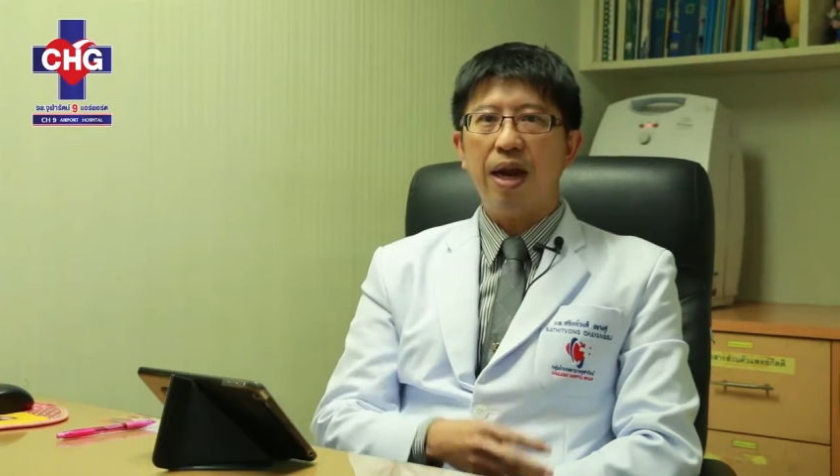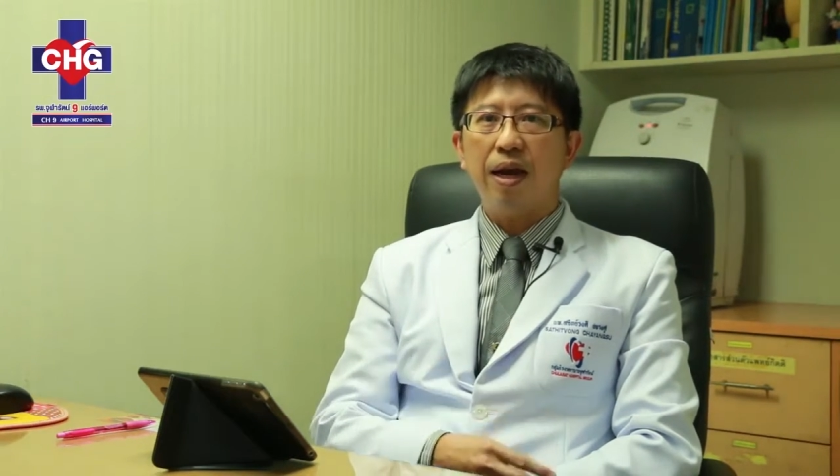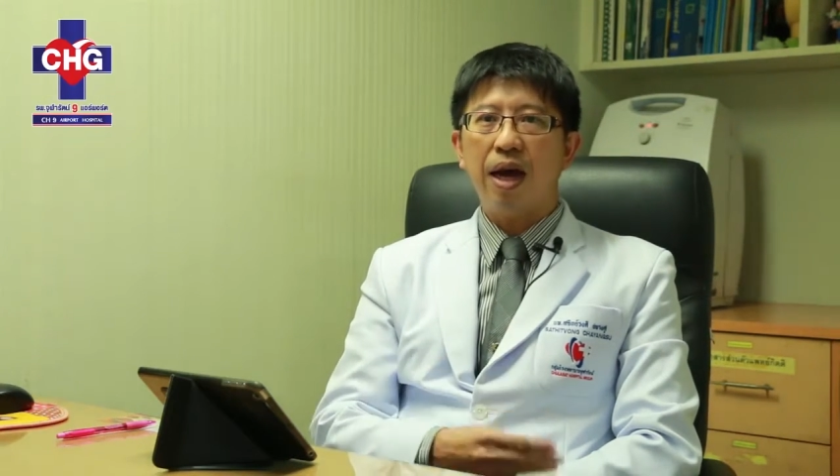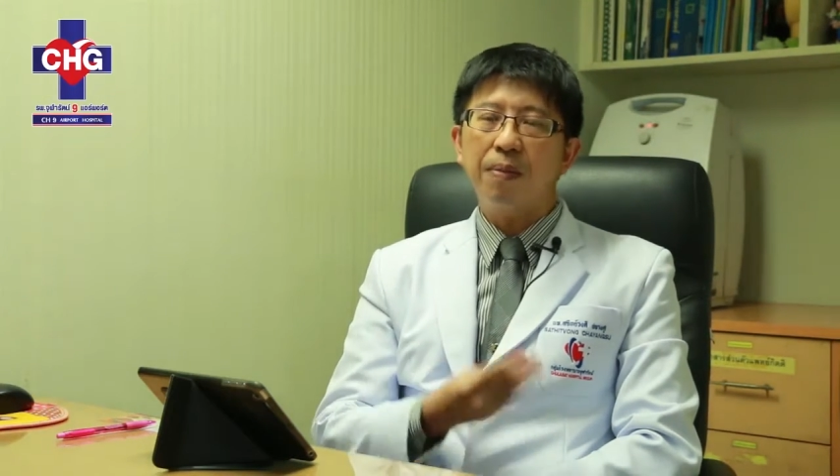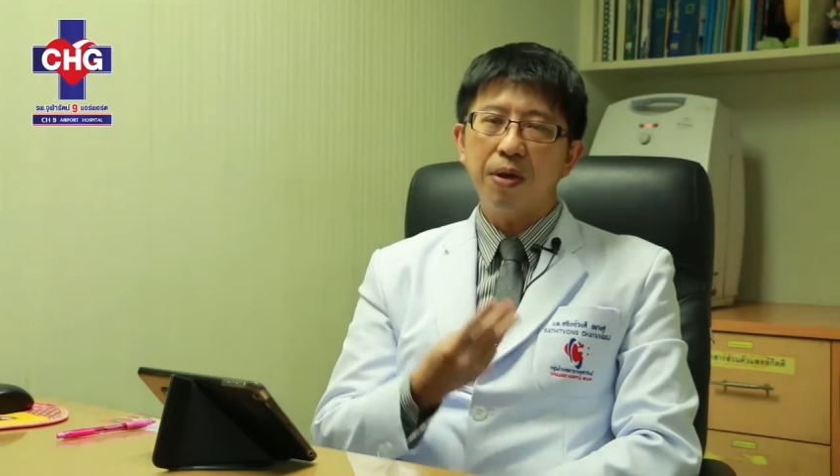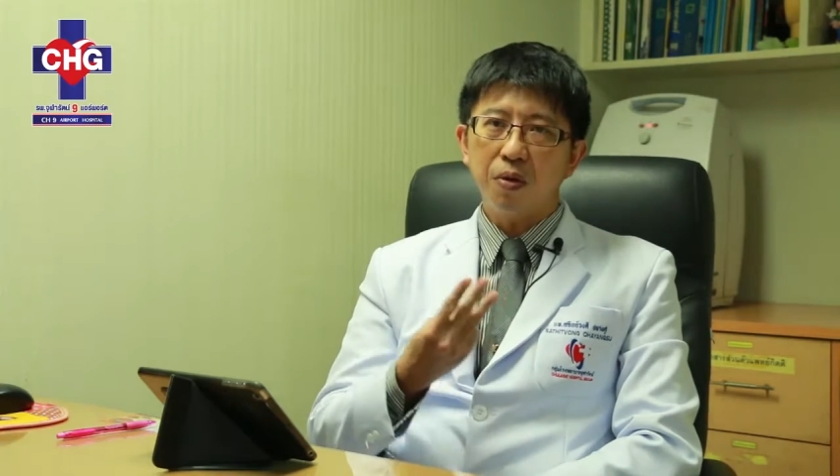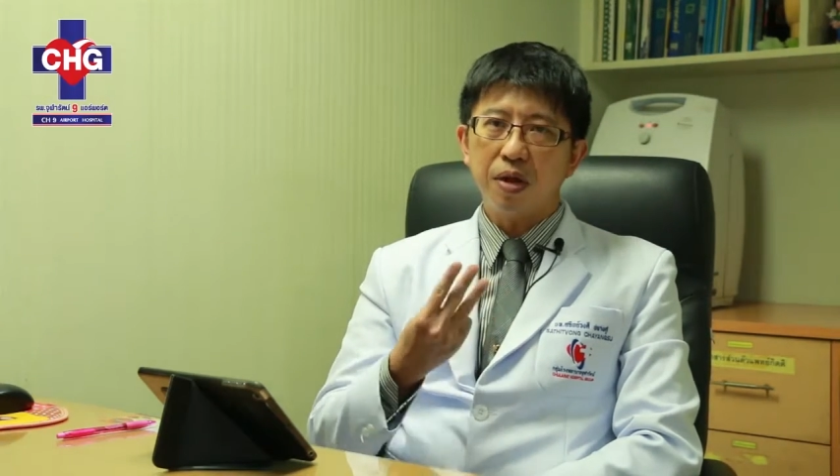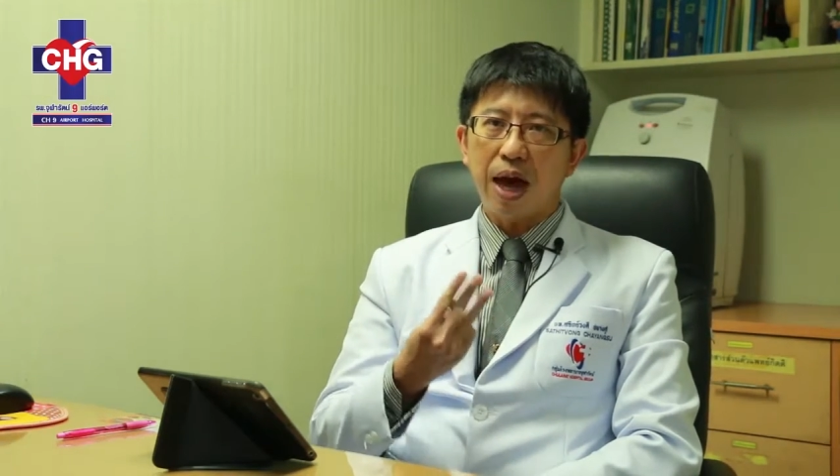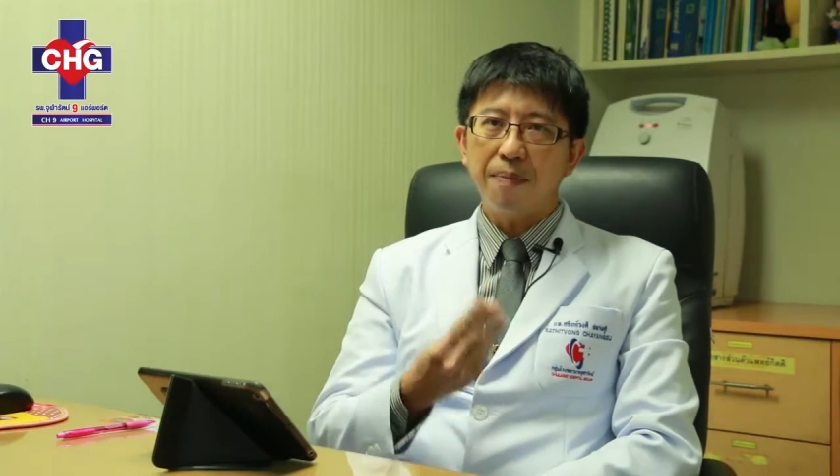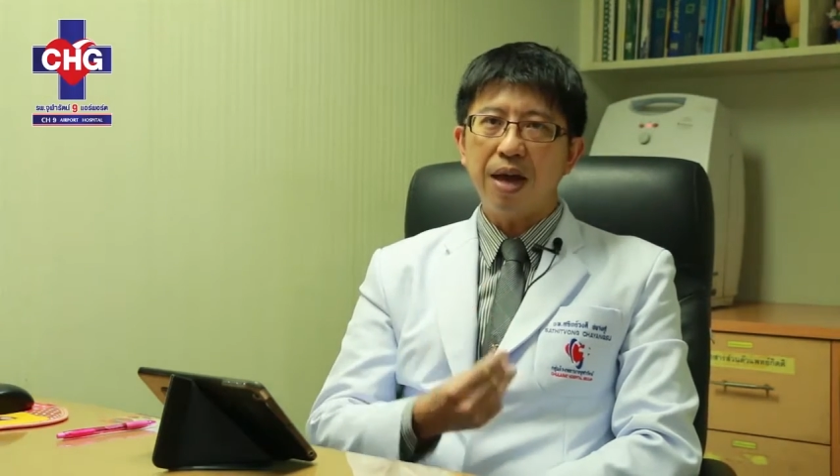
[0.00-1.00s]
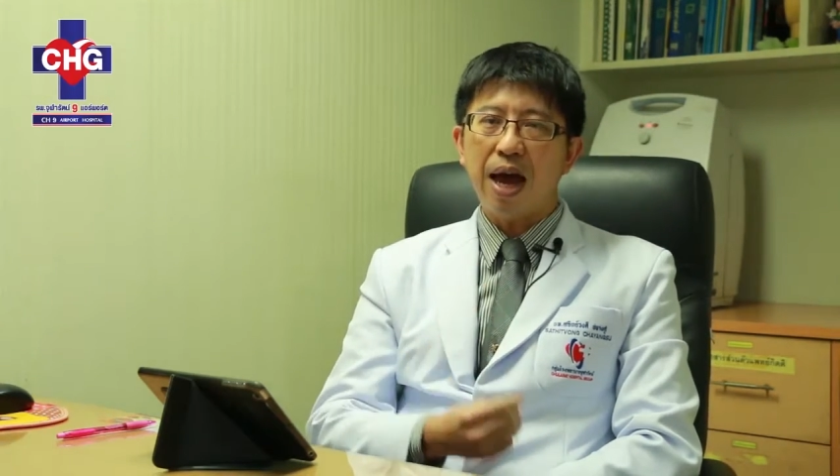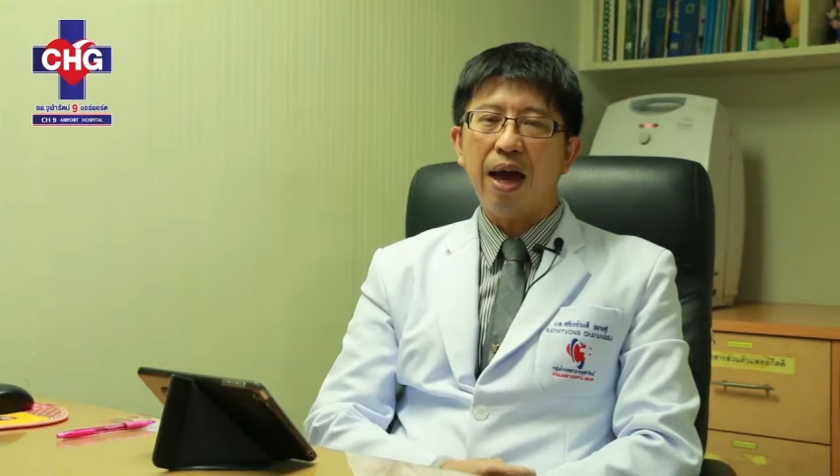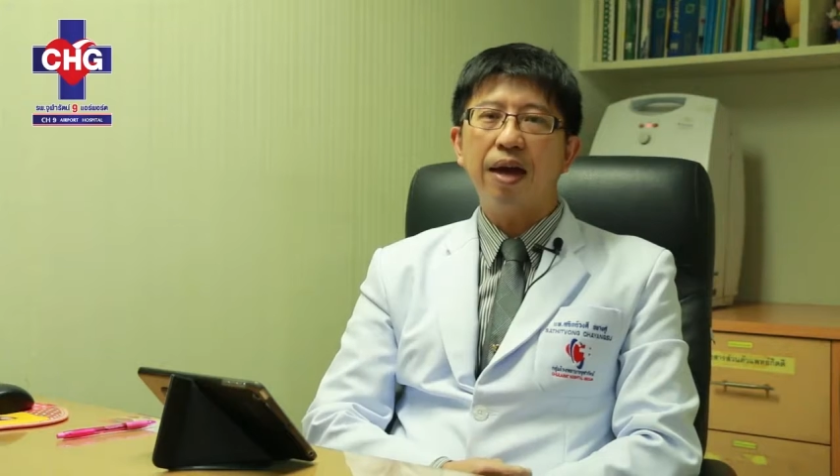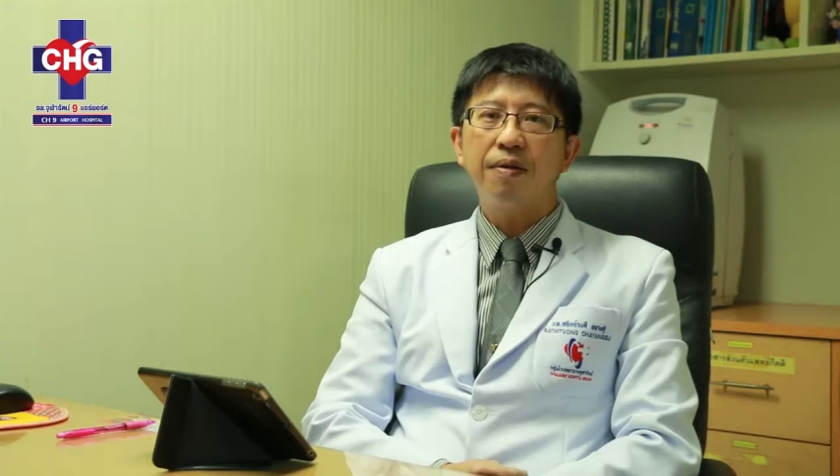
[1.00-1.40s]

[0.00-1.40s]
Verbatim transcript: หลักๆมีอยู่ 3 อย่าง